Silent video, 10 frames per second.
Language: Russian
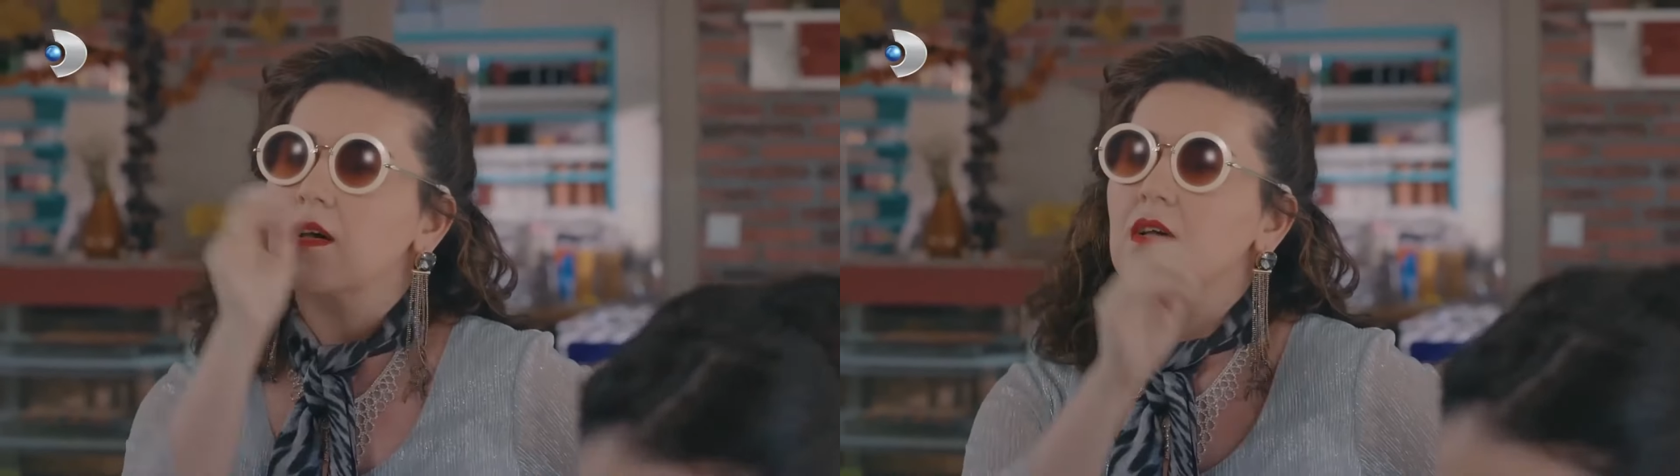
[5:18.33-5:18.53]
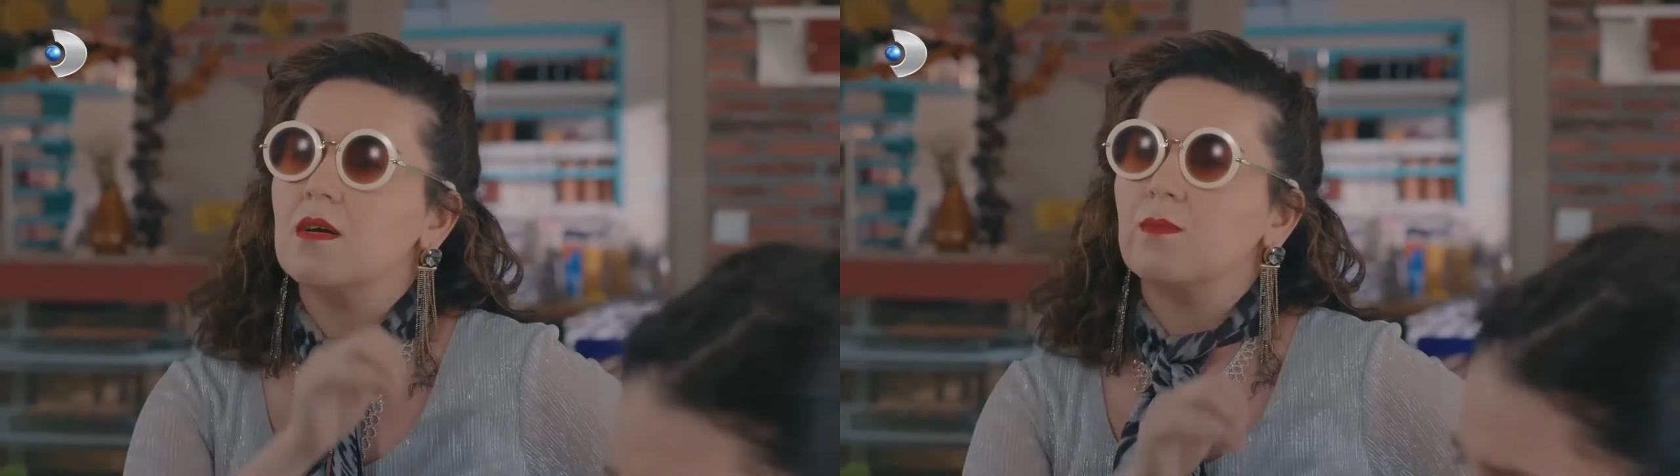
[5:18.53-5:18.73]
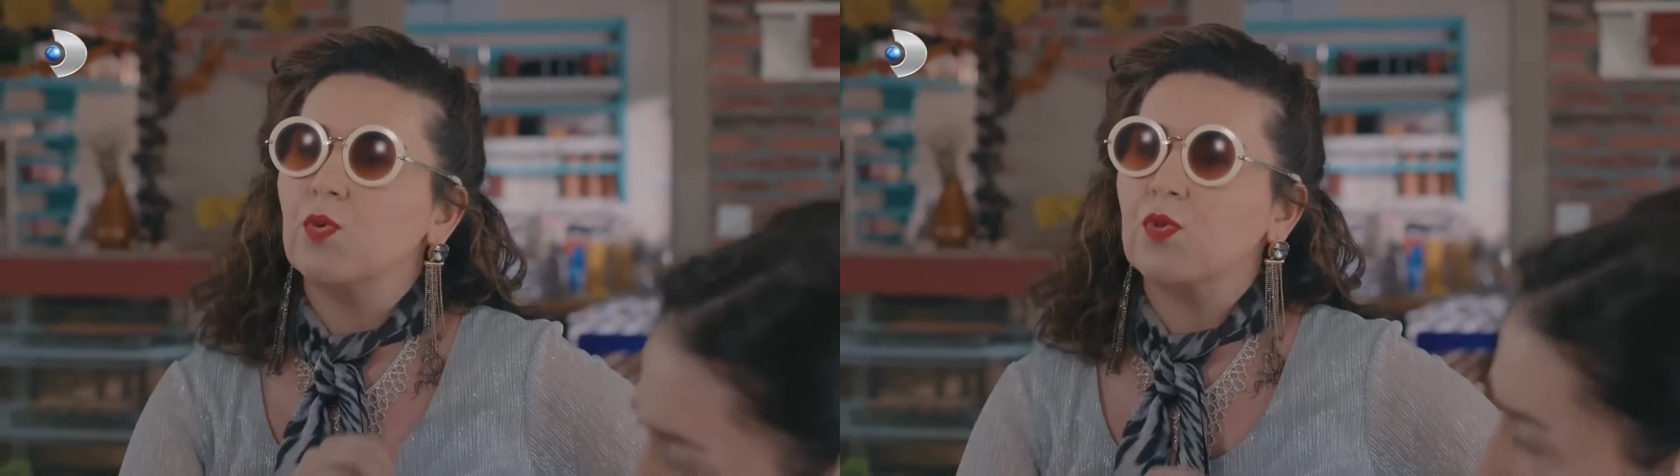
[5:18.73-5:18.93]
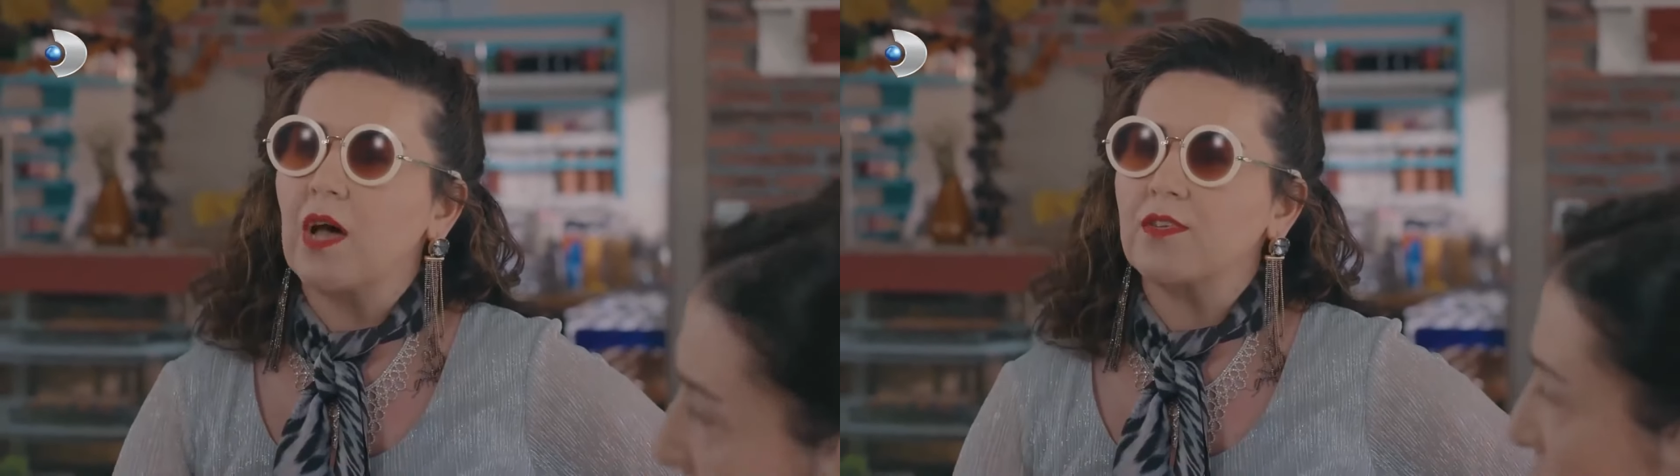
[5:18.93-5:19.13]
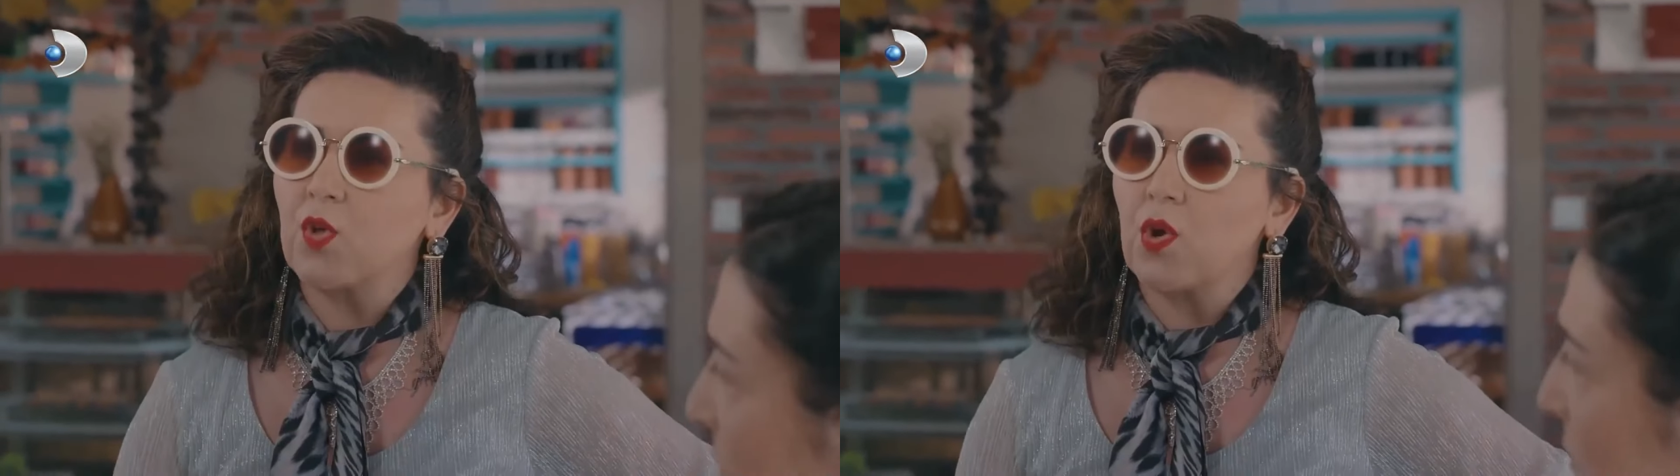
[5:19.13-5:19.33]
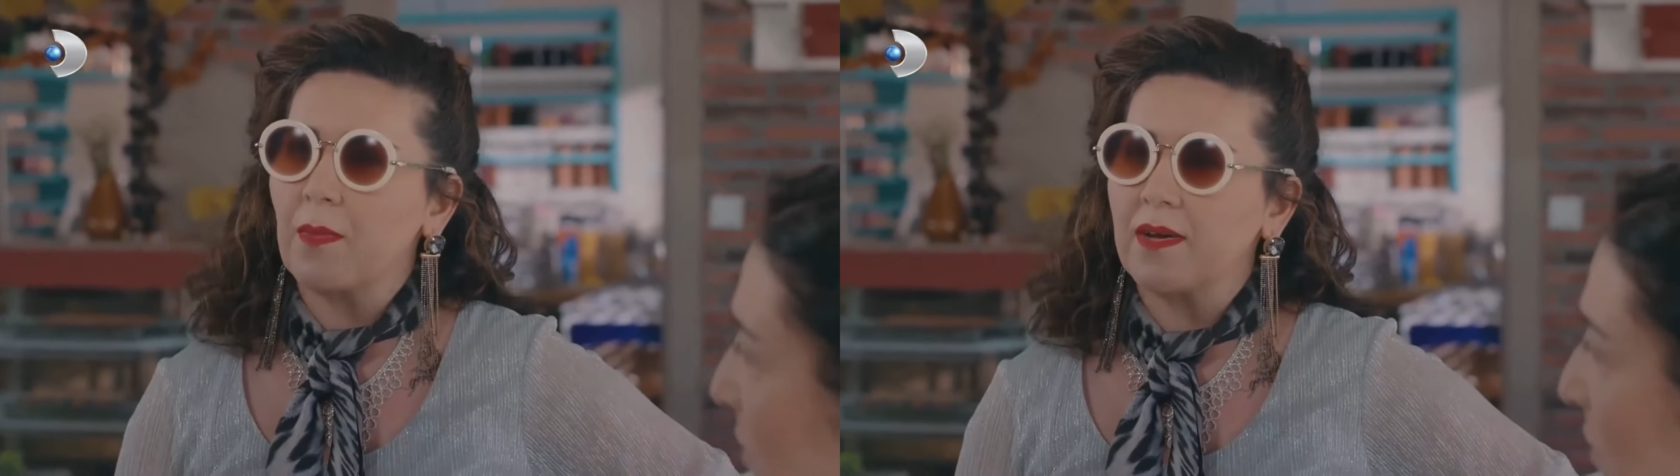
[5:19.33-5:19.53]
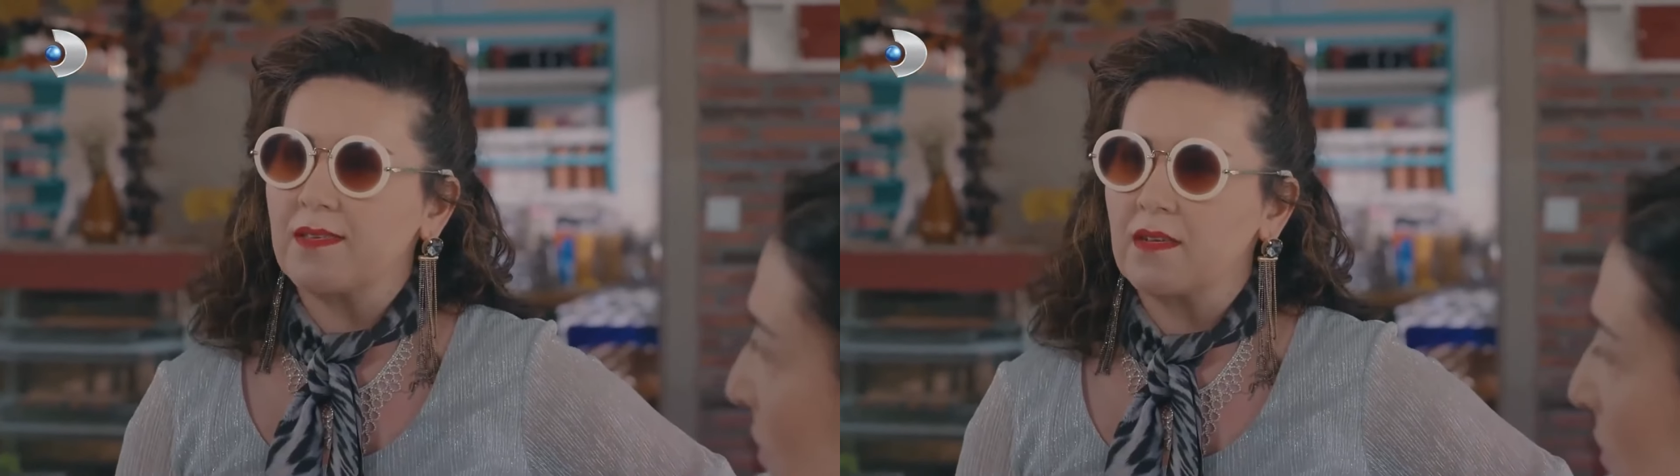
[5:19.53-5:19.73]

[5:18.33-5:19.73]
И если завтра твое фото